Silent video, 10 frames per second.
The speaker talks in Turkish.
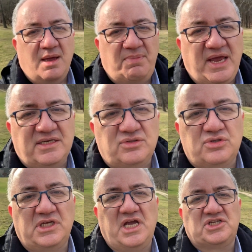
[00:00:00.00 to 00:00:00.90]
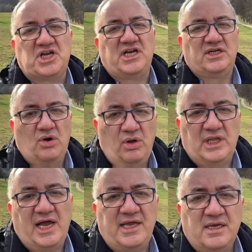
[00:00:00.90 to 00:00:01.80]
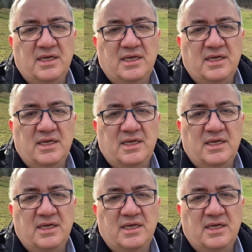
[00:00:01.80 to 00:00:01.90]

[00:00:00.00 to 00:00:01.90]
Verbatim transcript: Pegasus'ta yaşanan olay